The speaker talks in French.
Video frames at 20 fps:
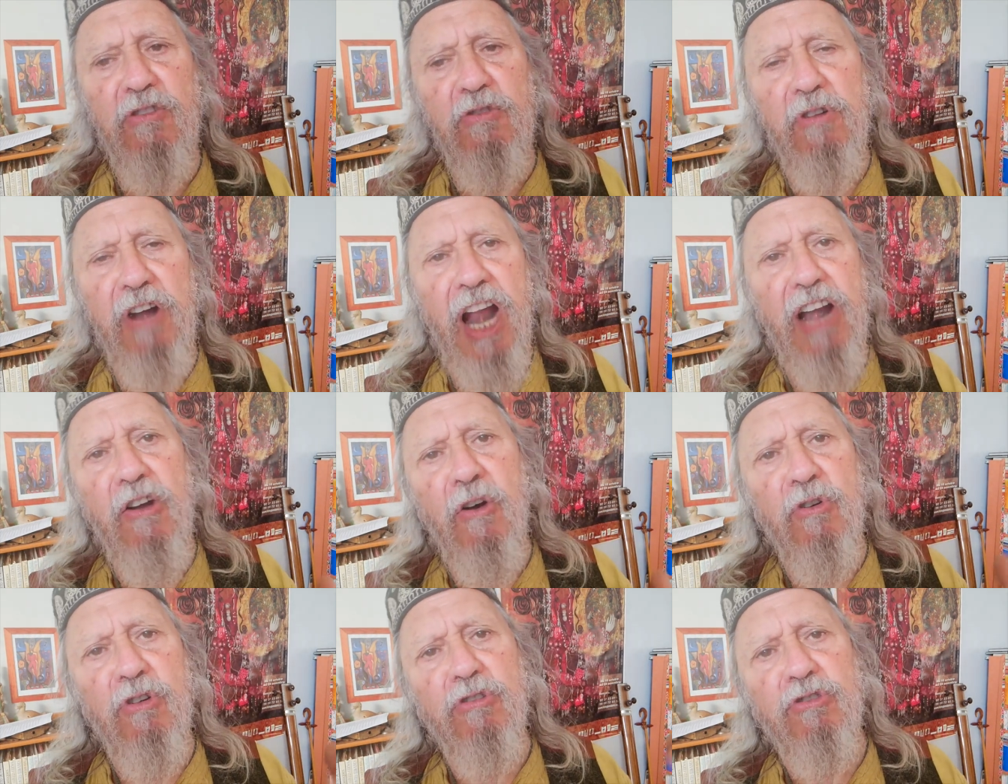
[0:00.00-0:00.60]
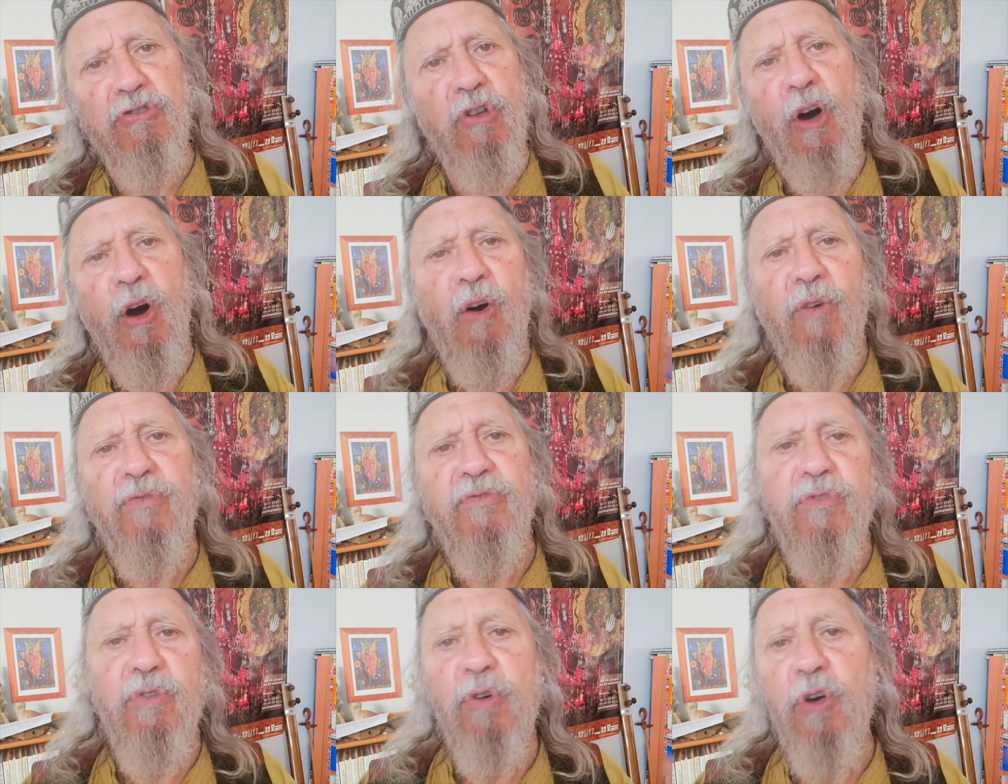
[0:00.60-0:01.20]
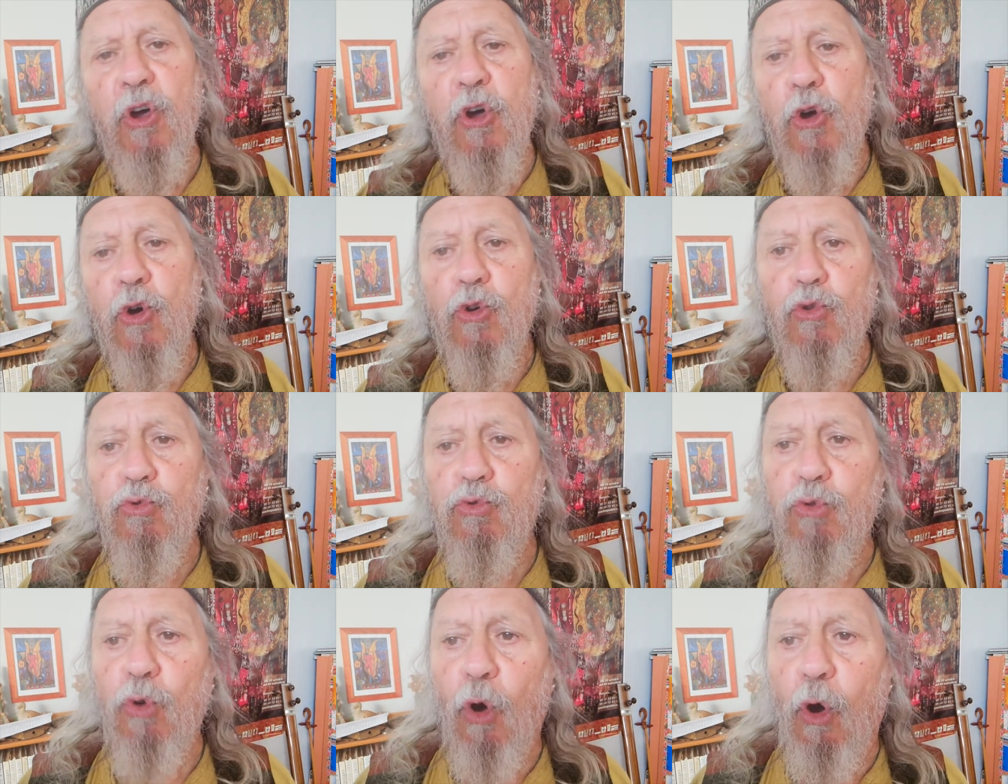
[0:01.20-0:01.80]
de la langue torve
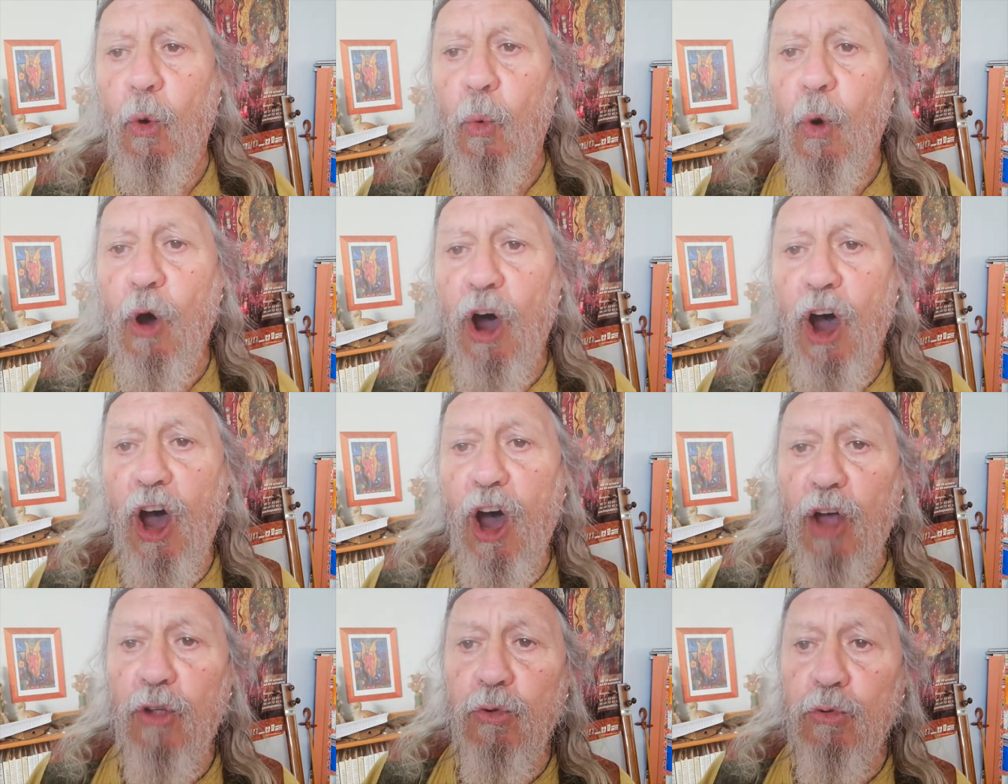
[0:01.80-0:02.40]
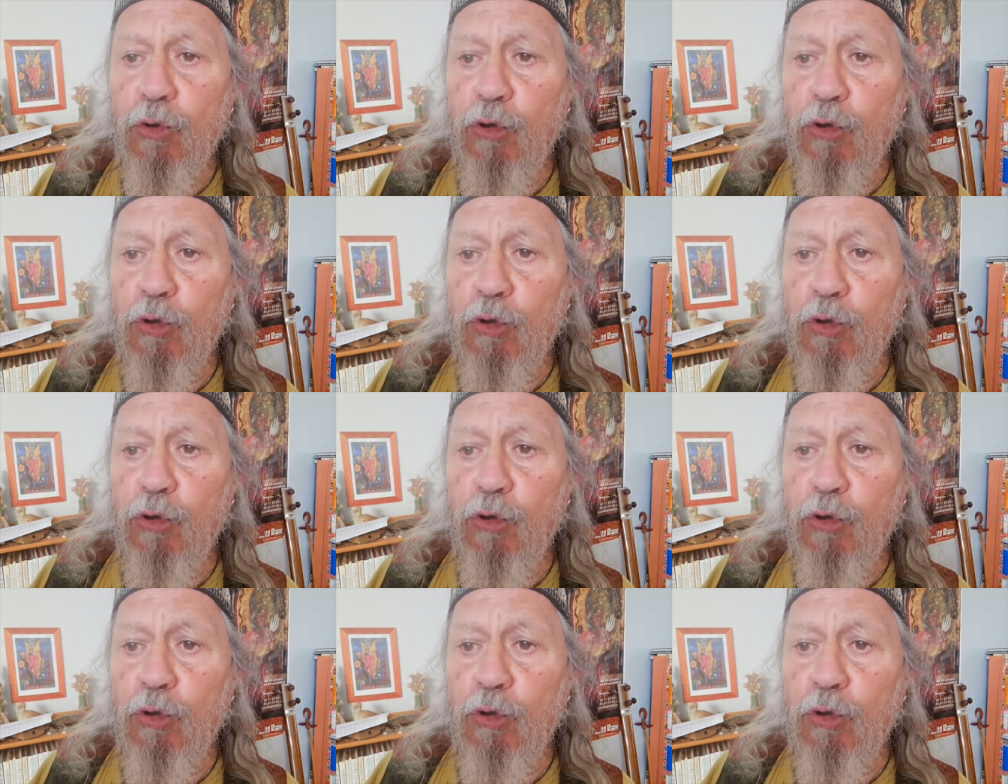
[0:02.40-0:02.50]
du roi,